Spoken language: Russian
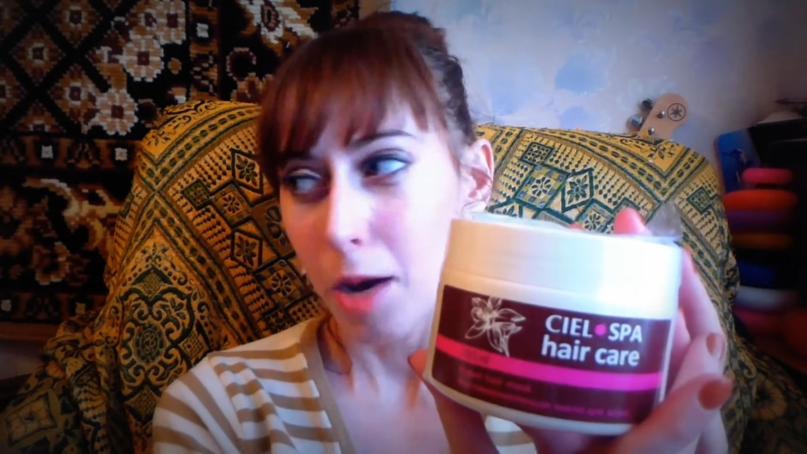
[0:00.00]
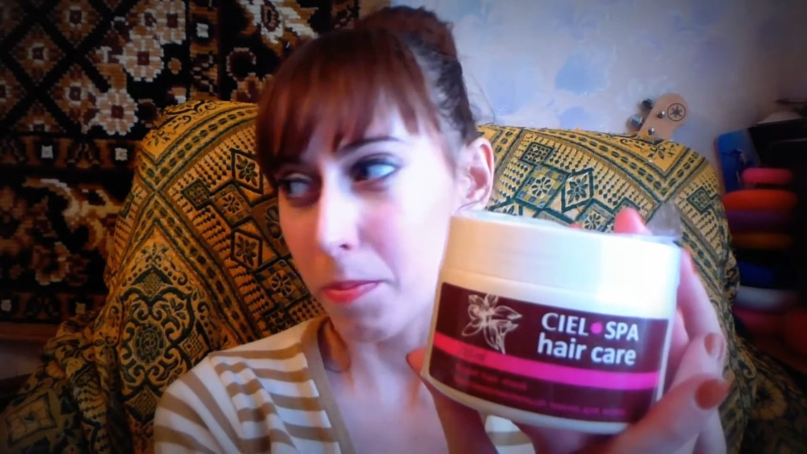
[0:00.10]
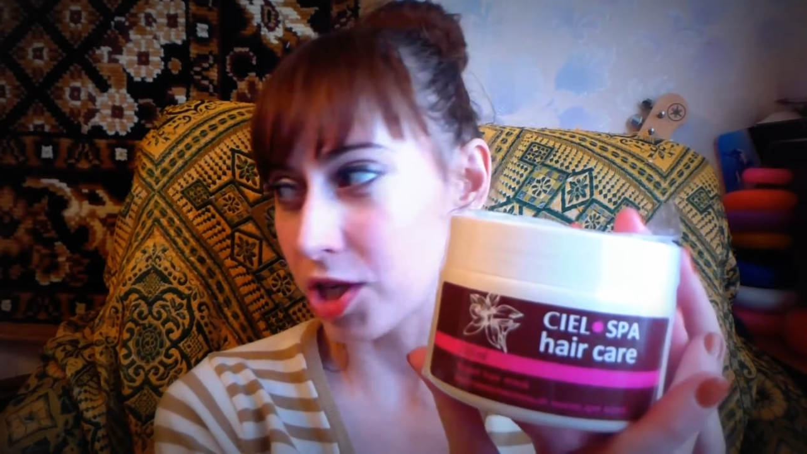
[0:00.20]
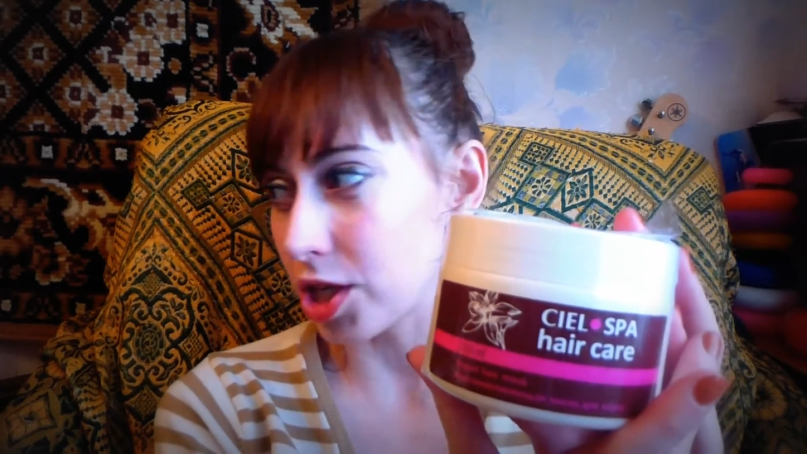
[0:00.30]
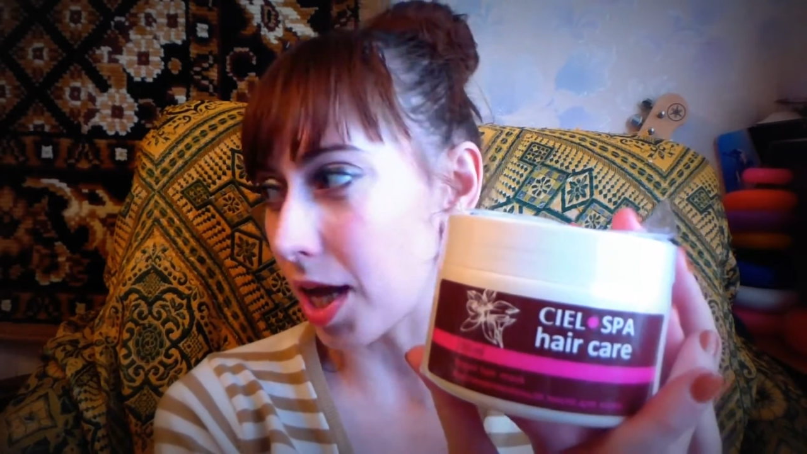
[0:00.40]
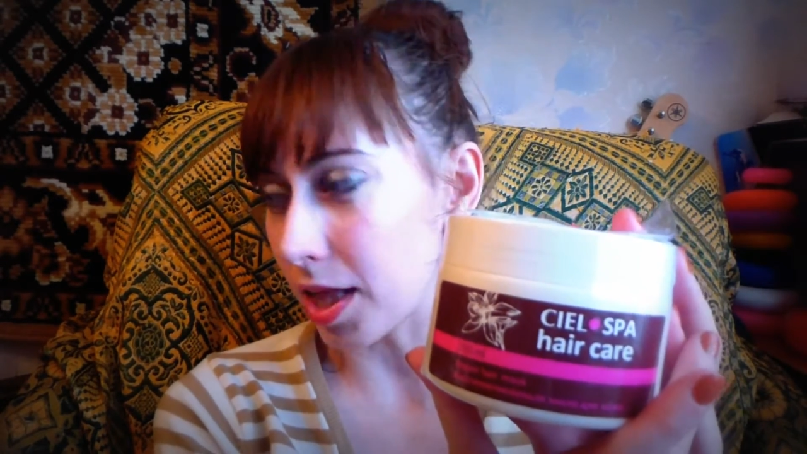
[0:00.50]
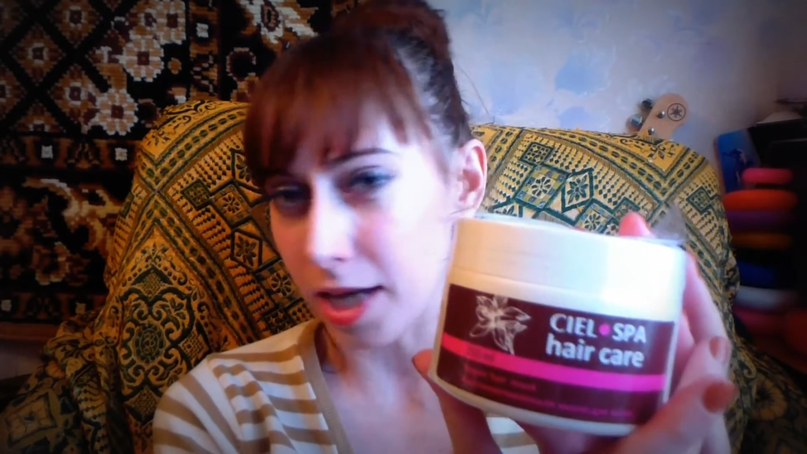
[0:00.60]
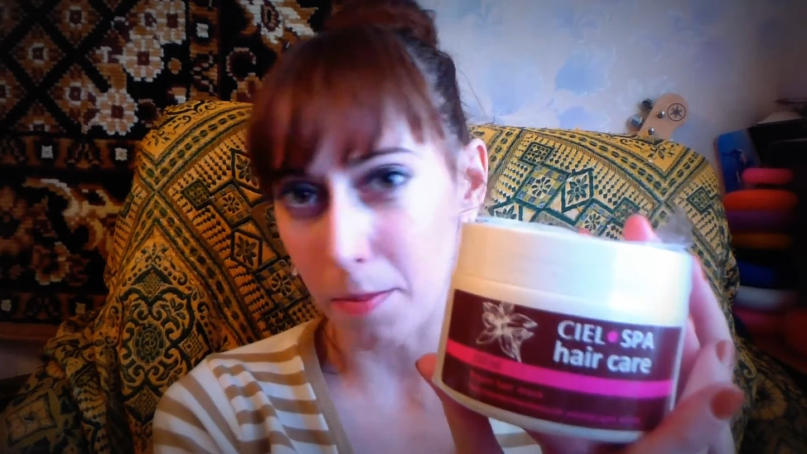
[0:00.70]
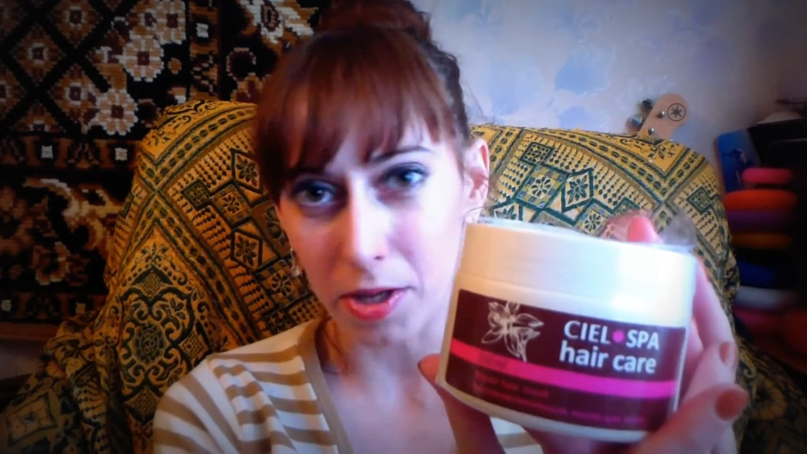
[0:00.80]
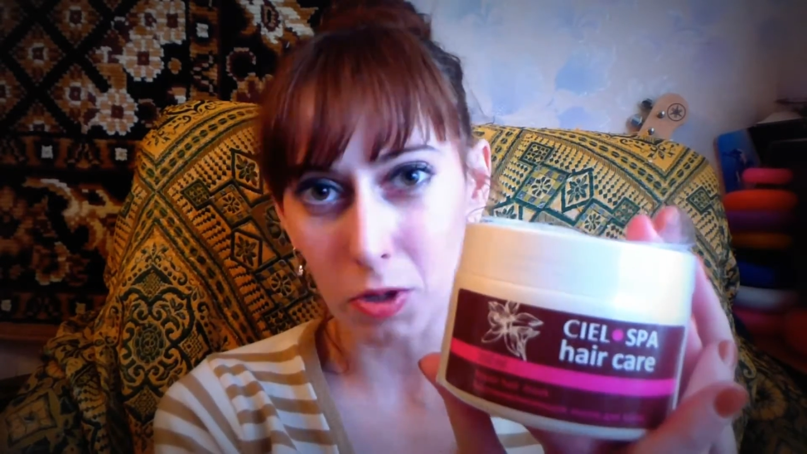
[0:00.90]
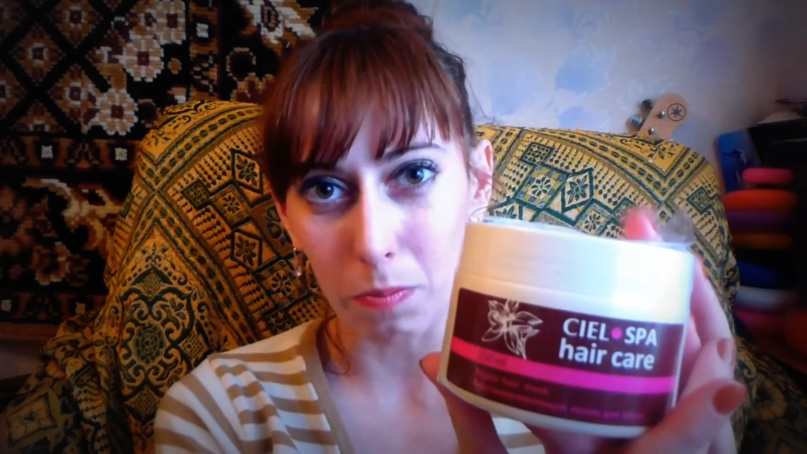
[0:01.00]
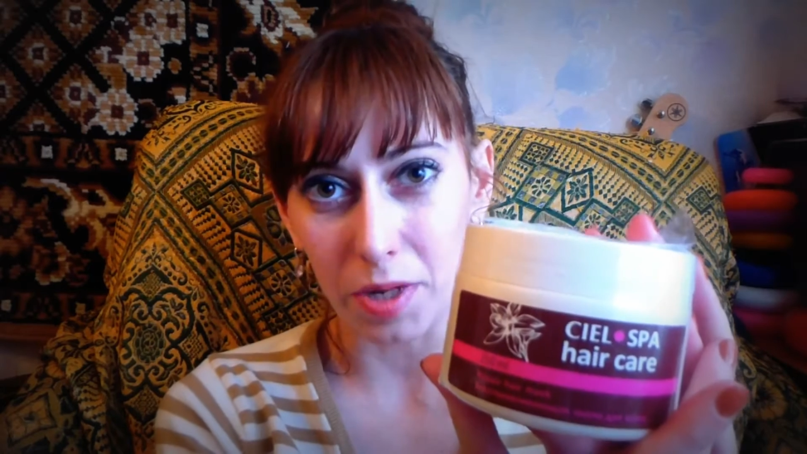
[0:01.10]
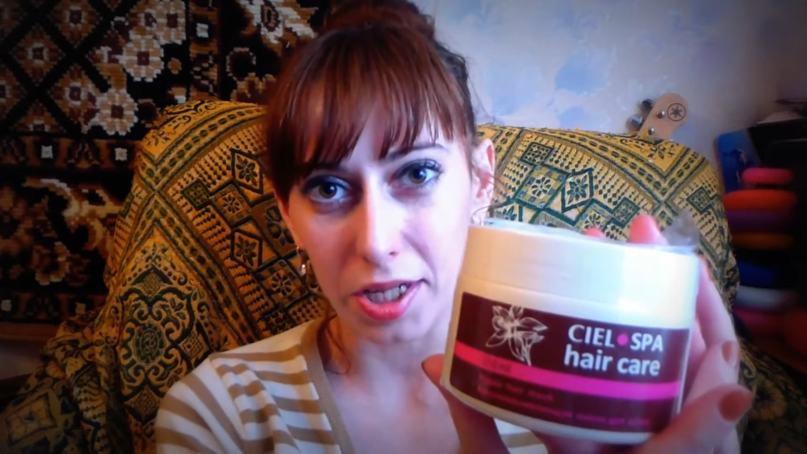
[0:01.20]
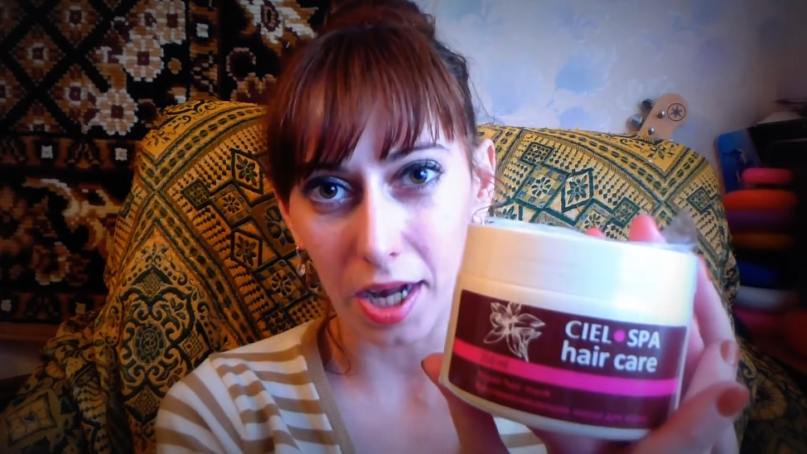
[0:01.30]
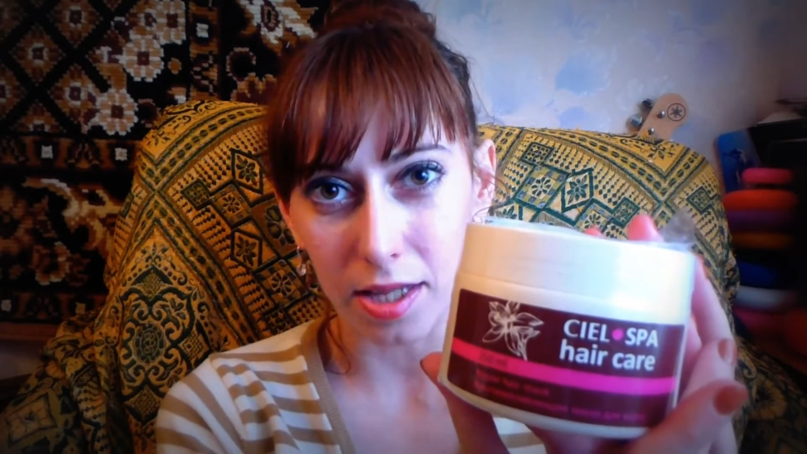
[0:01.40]
Почитала я потом,
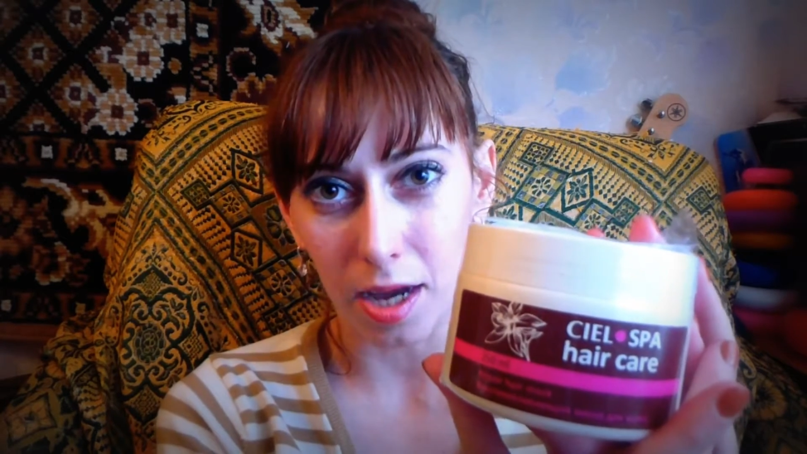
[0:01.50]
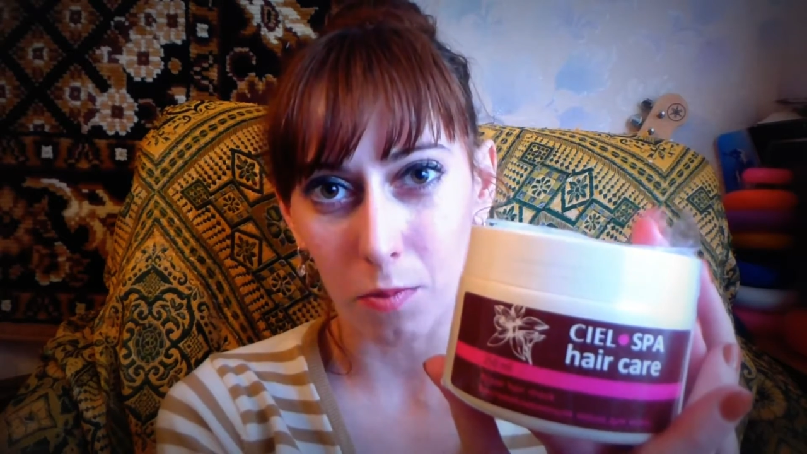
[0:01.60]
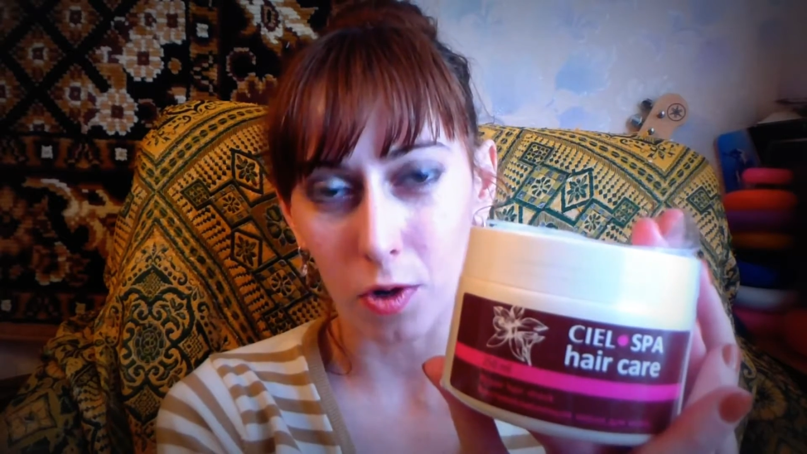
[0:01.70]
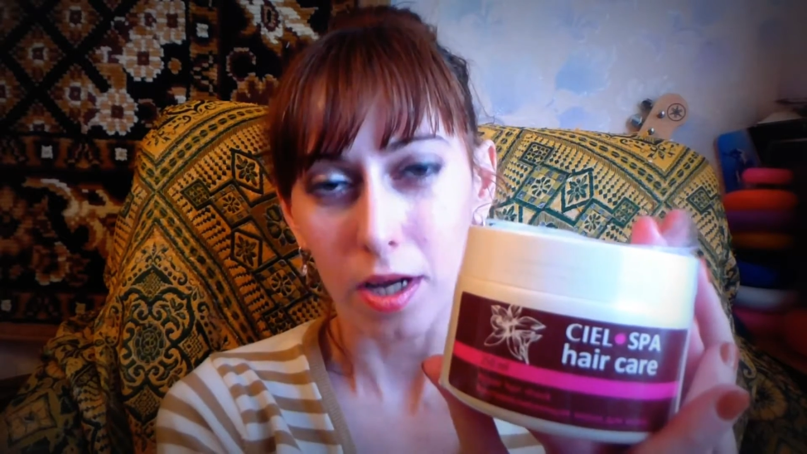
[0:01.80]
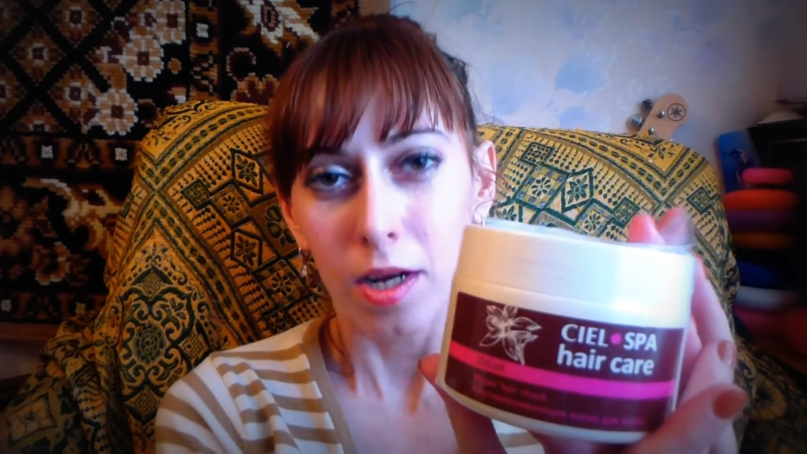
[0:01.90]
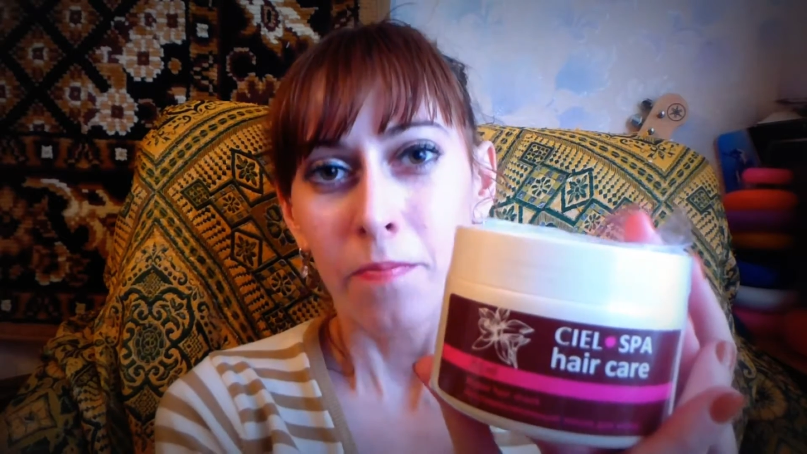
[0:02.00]
придя домой,